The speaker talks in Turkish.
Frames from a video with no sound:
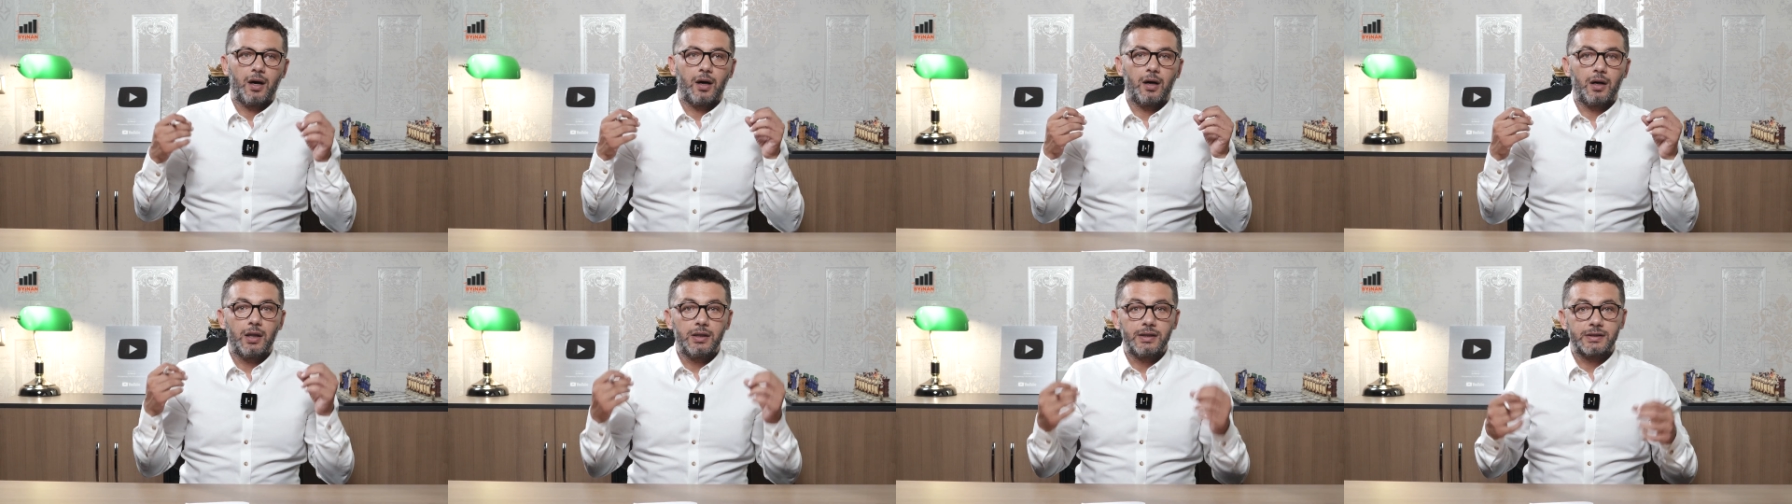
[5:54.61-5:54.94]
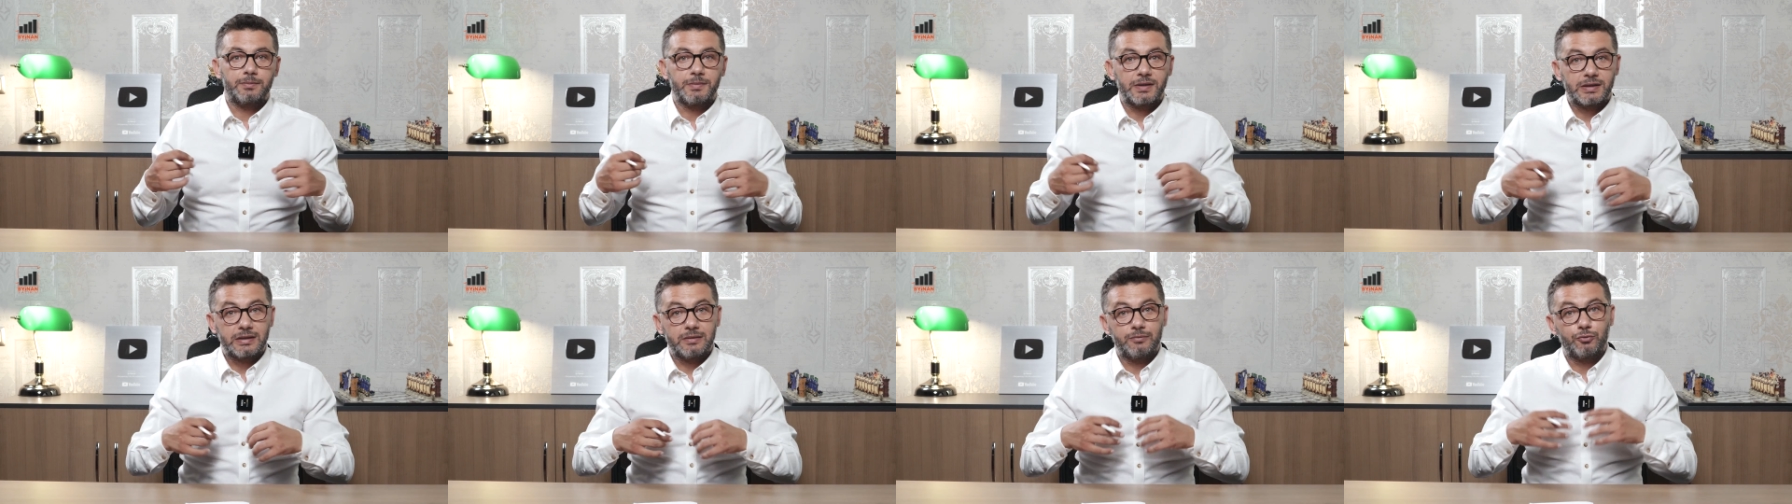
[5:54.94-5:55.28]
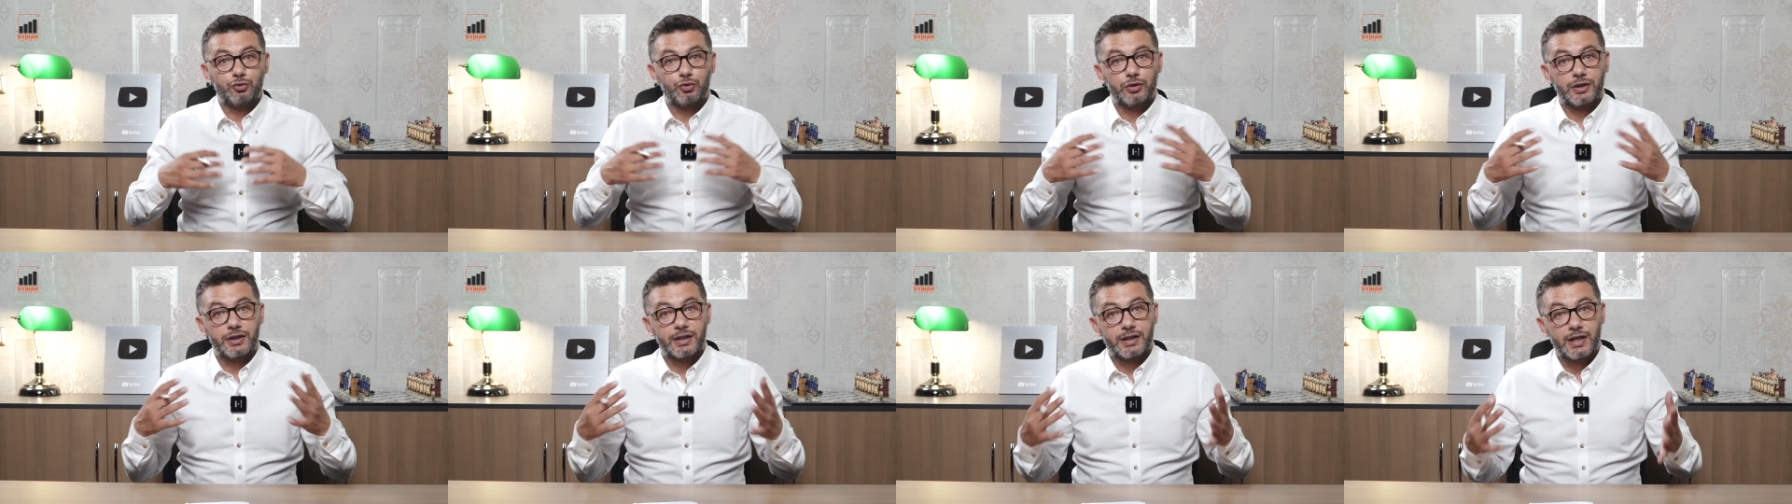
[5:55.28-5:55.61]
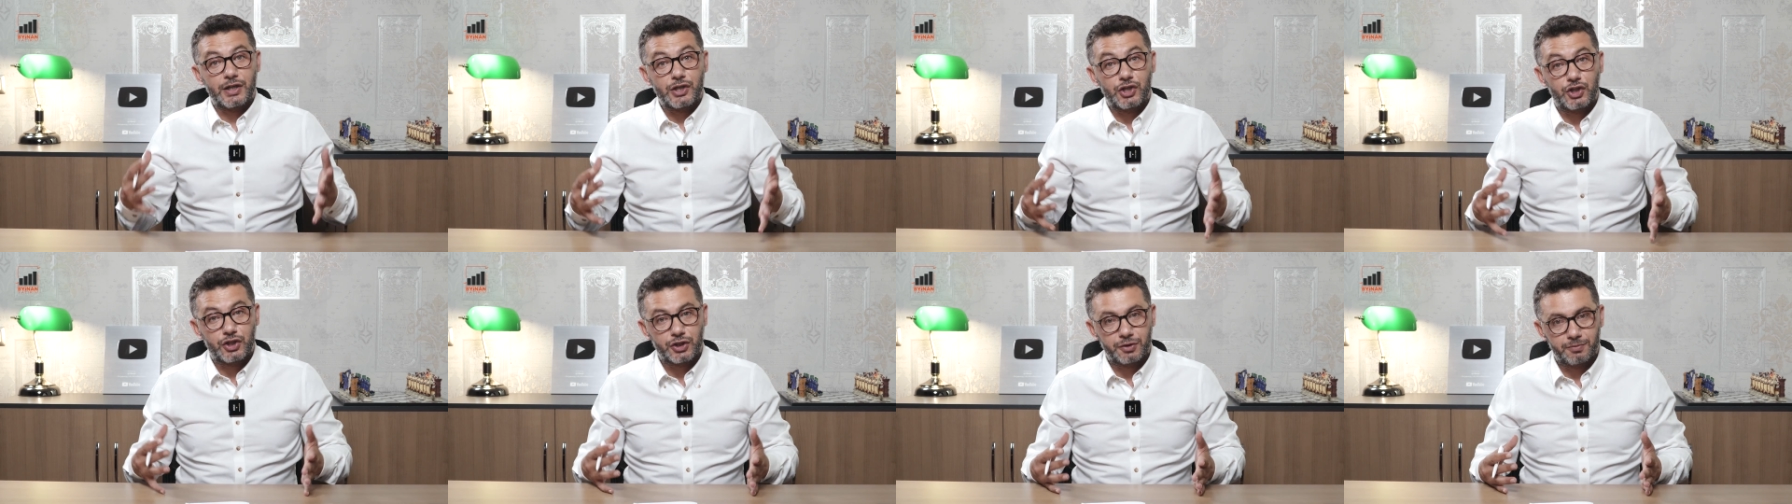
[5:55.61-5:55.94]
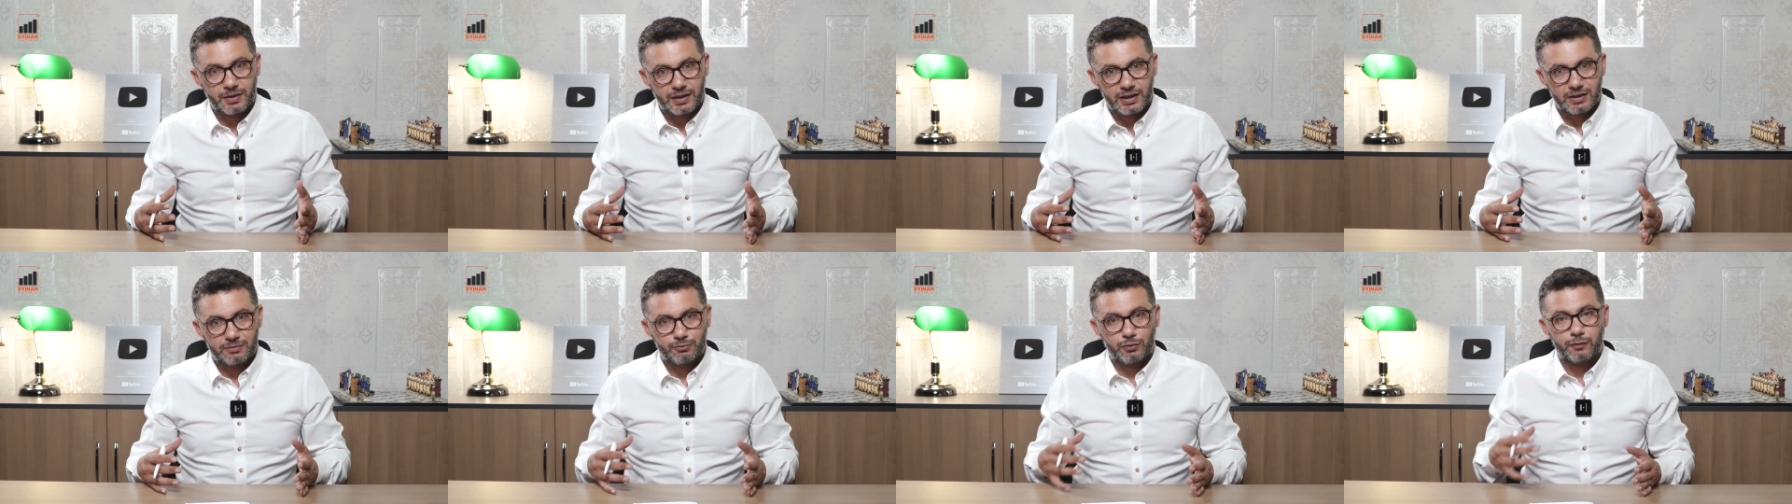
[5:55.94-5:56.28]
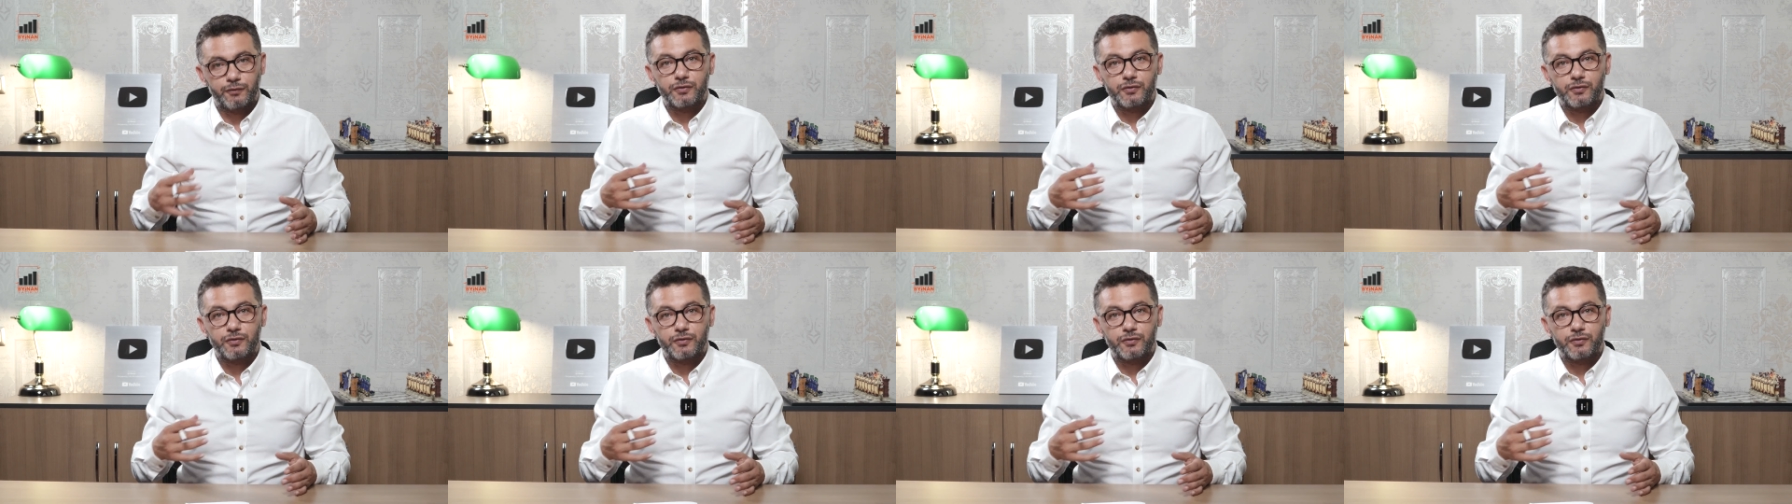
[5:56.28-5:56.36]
alın bakın bunları kaçırmayın.